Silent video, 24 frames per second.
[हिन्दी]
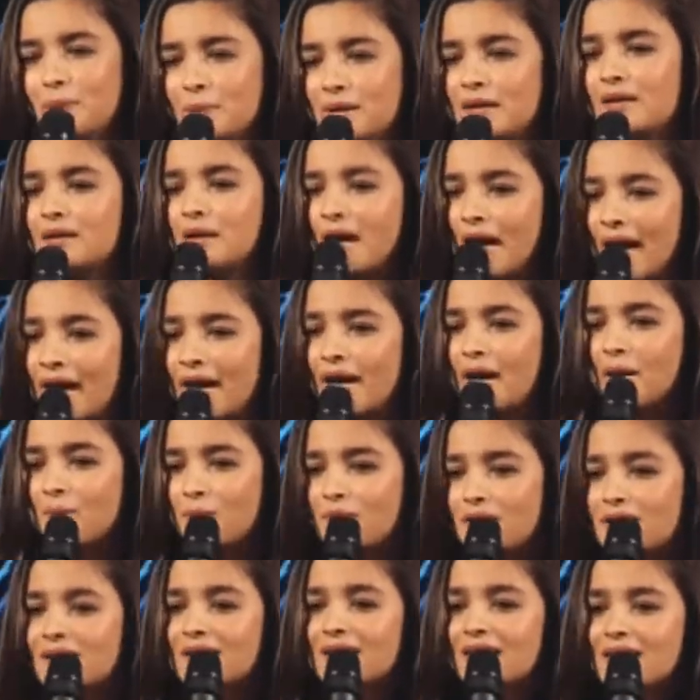बी आई एम अ
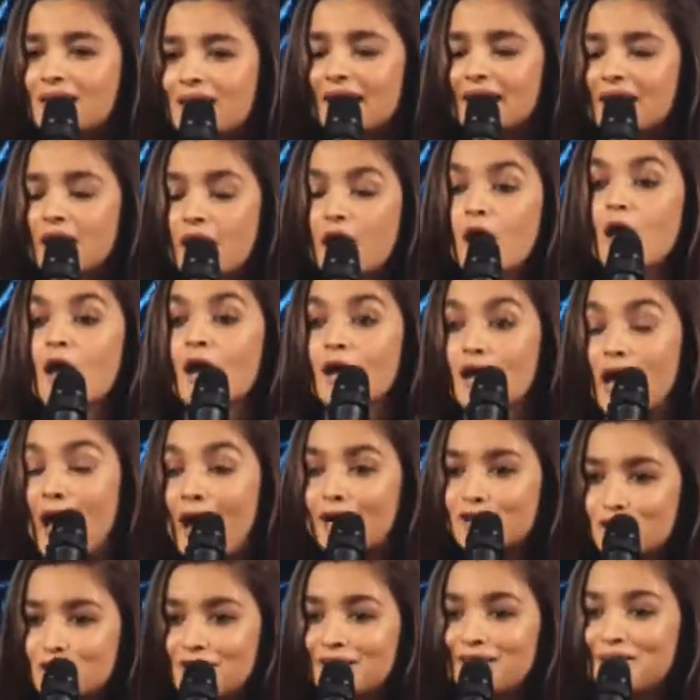लिटिल लाइक
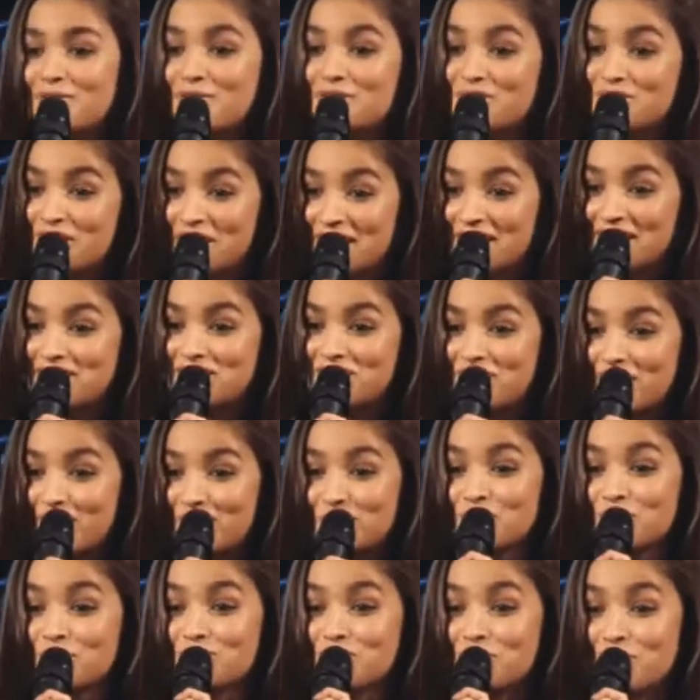एक्चुअली इट वॉज रियली स्ट्रेंज
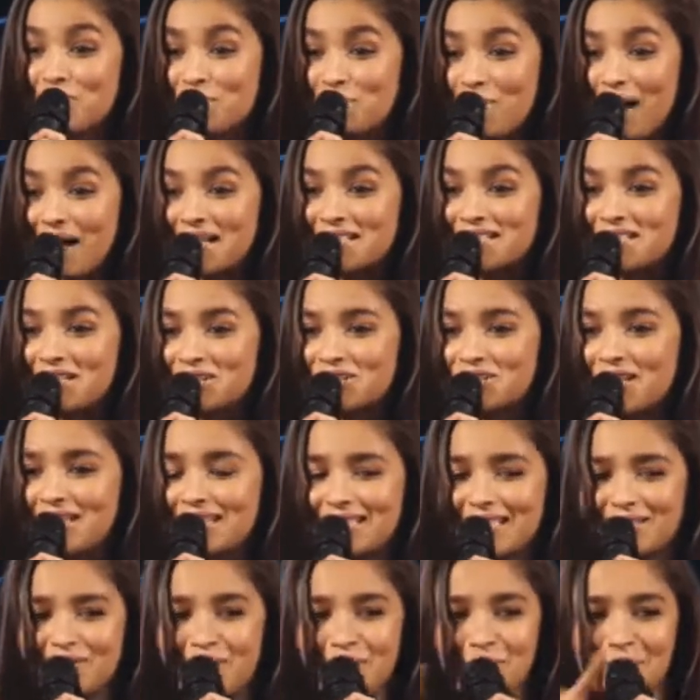क्योंकि जब मैं बैक स्टेज करी
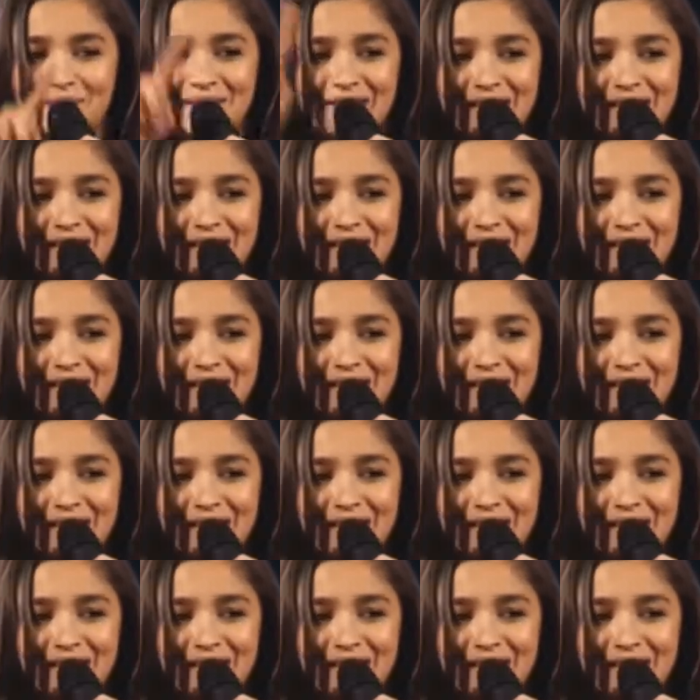थी वहाँ पे